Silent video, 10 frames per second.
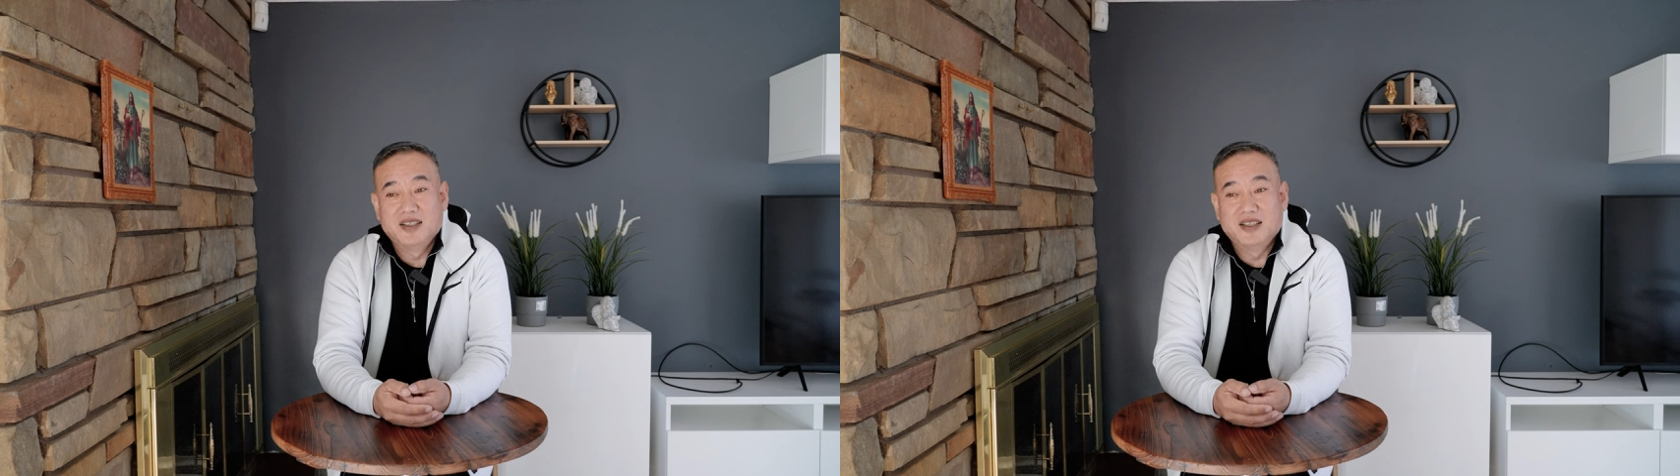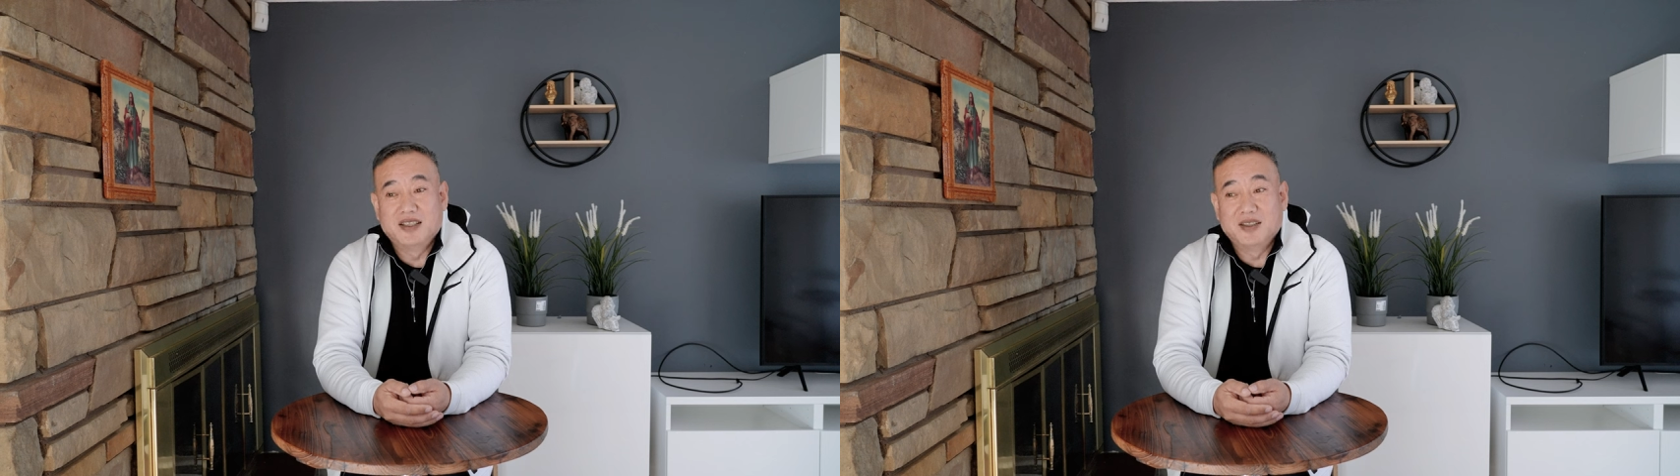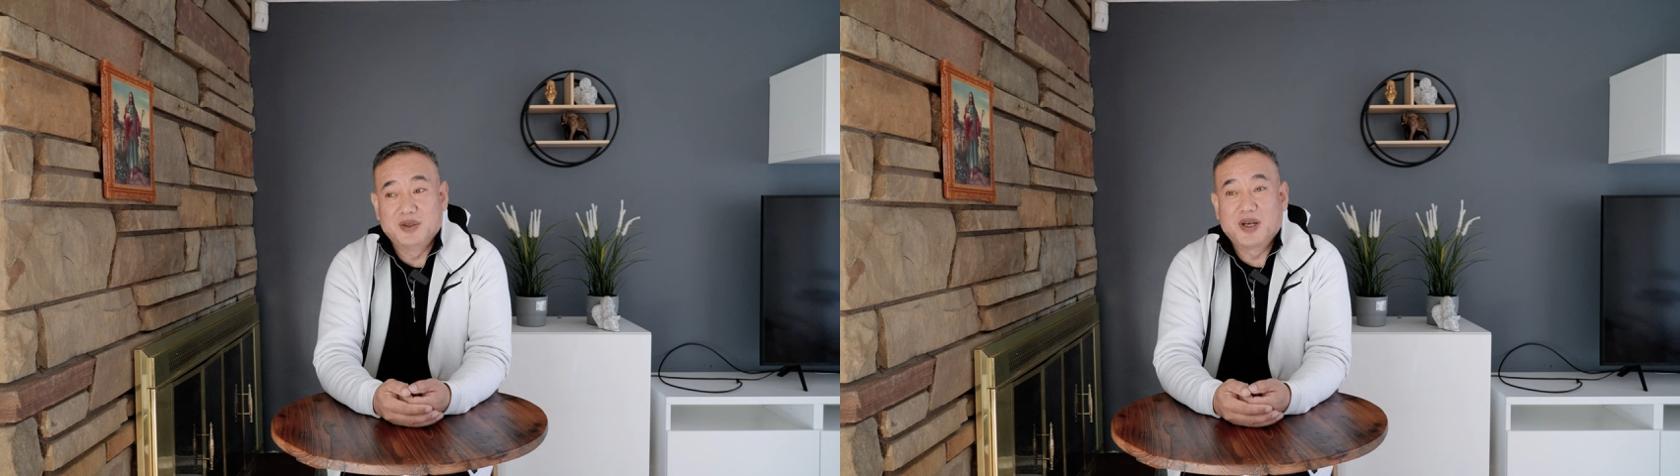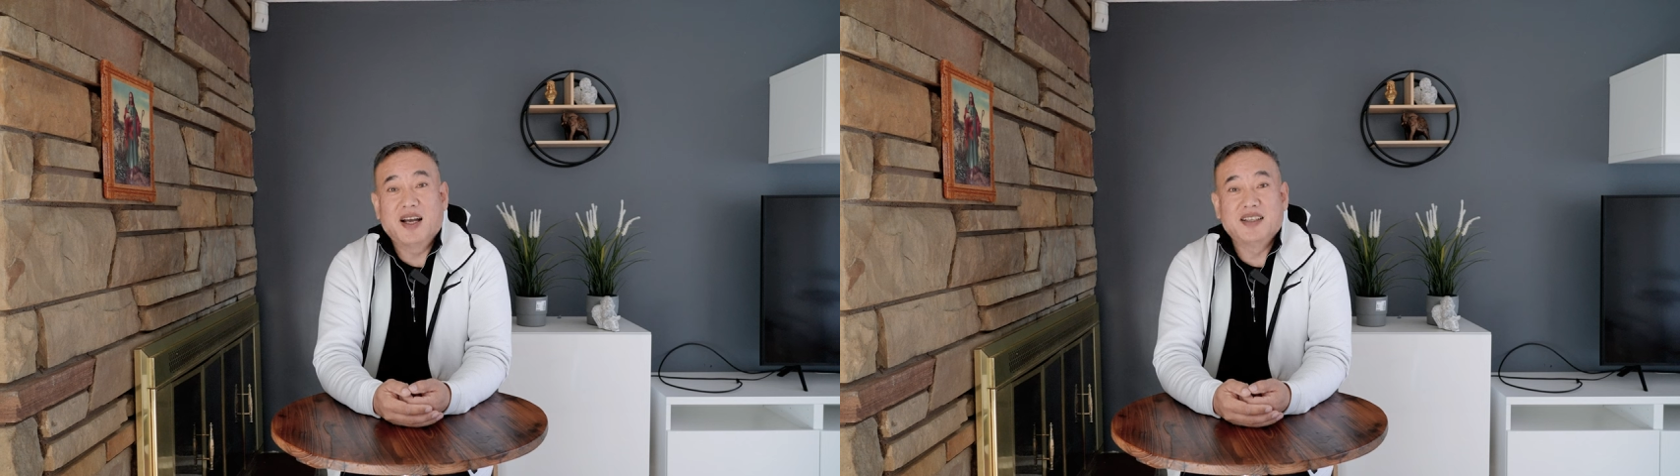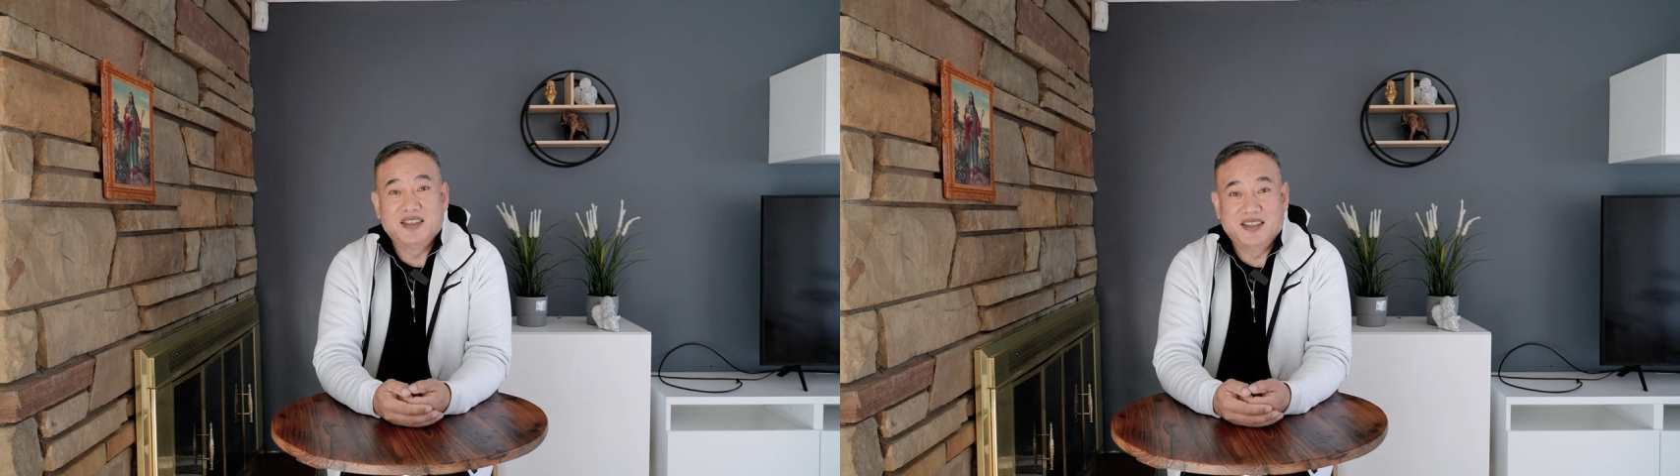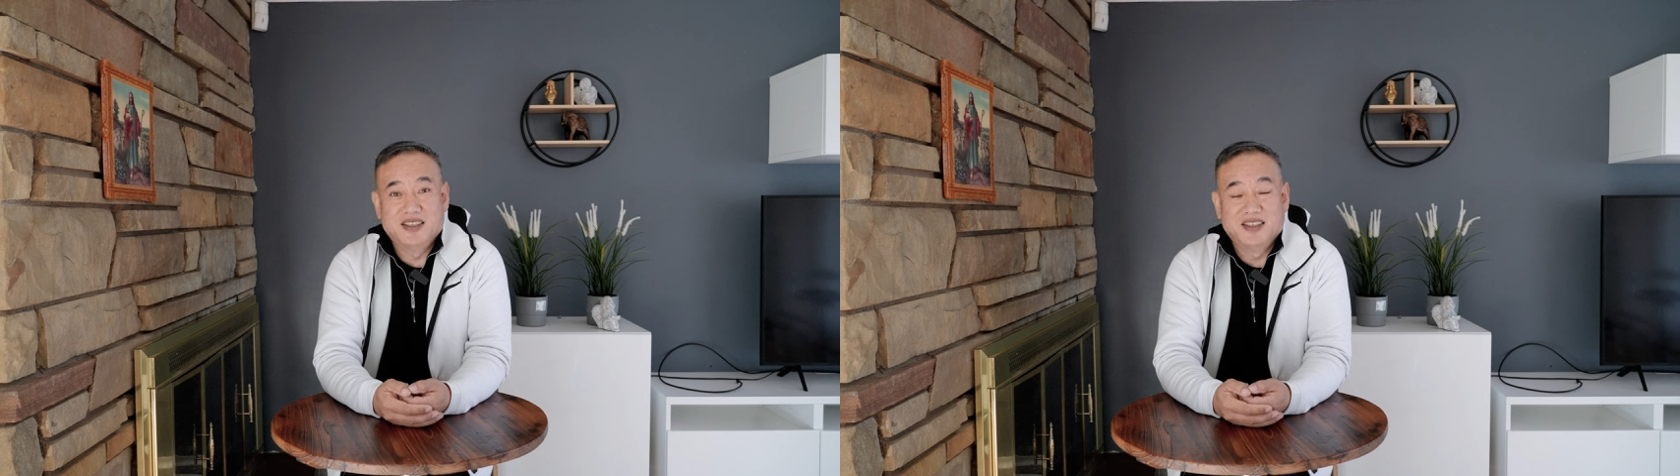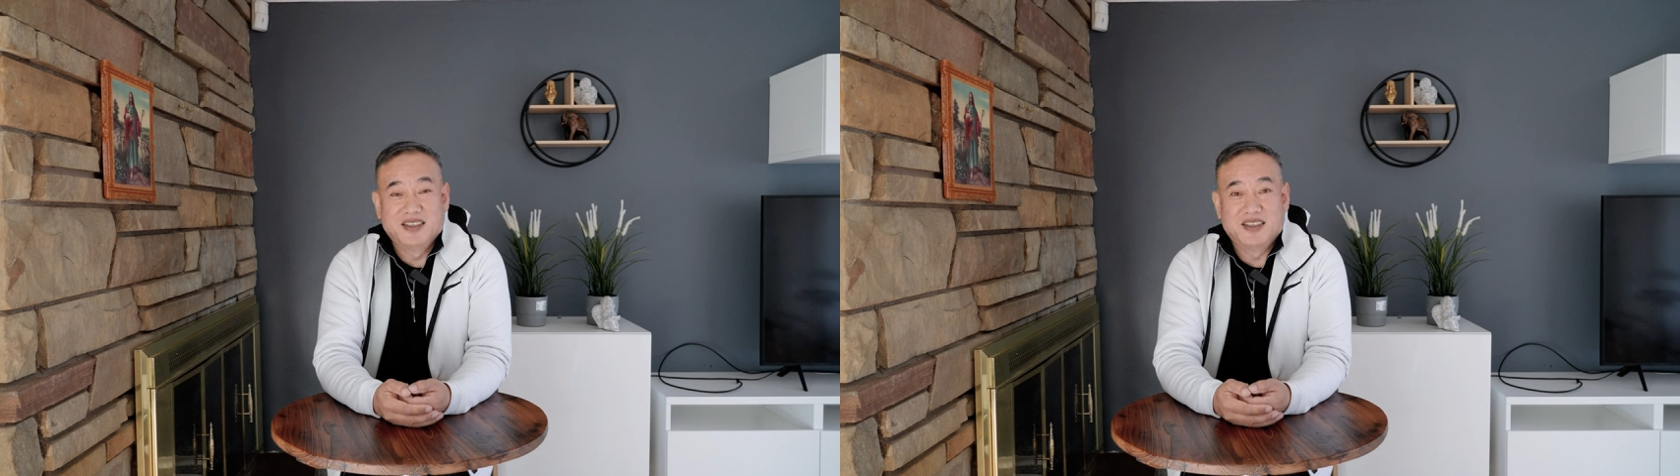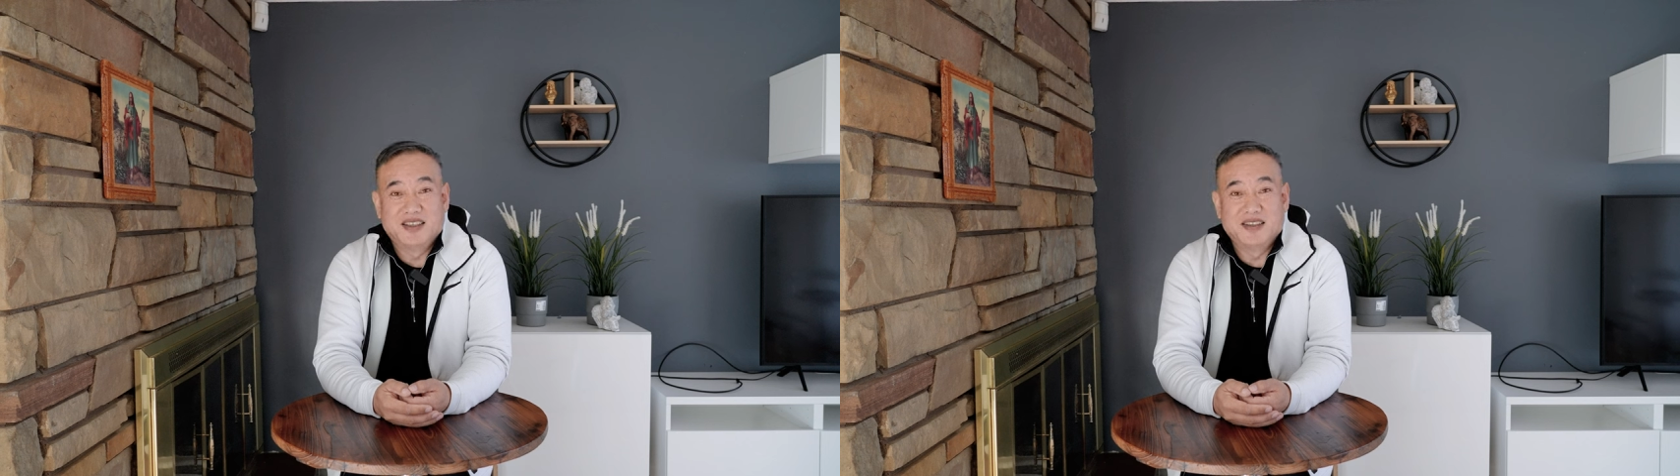呃，就看你
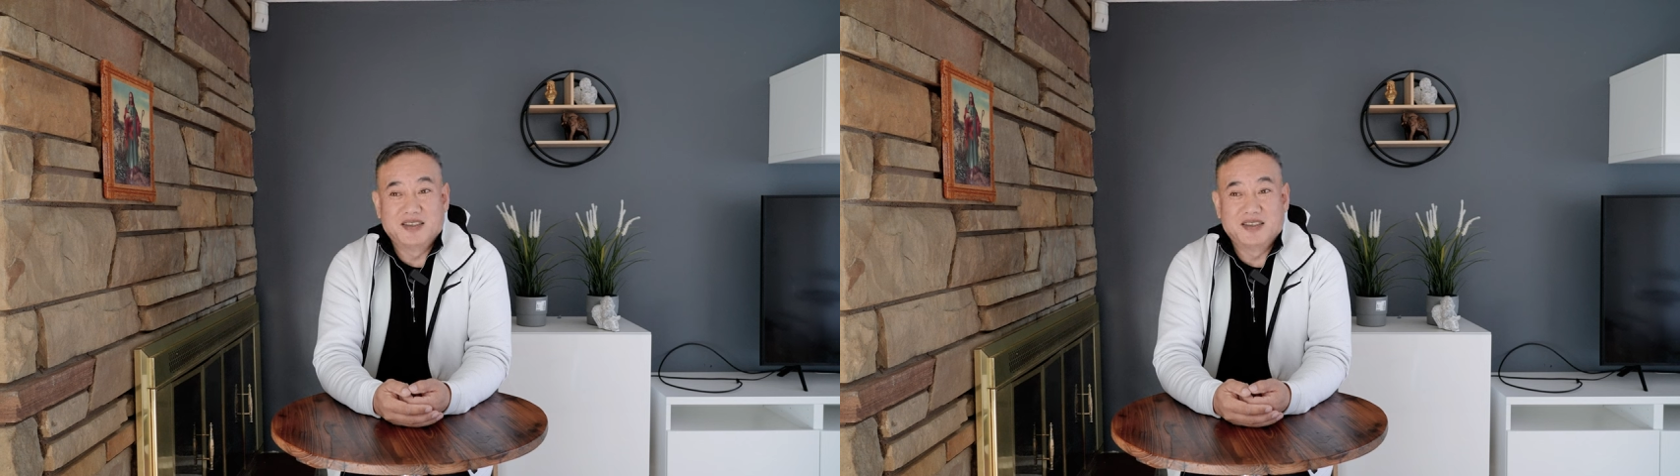呃